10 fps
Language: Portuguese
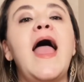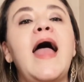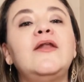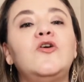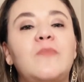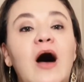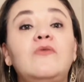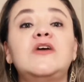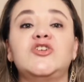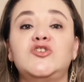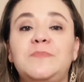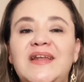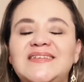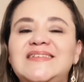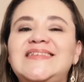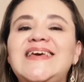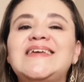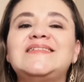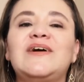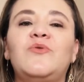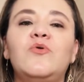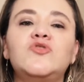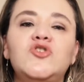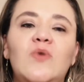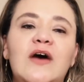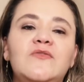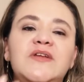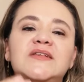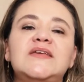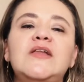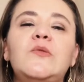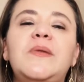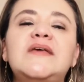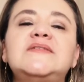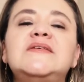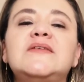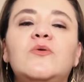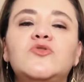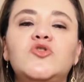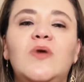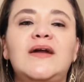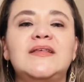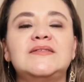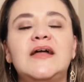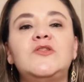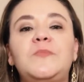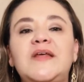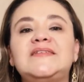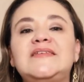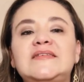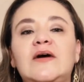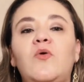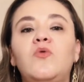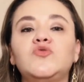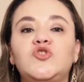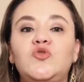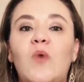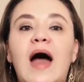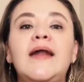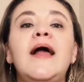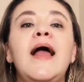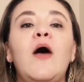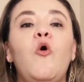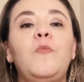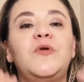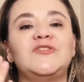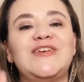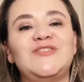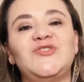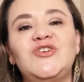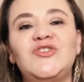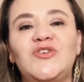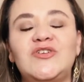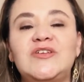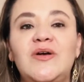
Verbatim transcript: É normal, a gente precisa continuar oferecendo, precisa continuar testando, precisa continuar o processo de introdução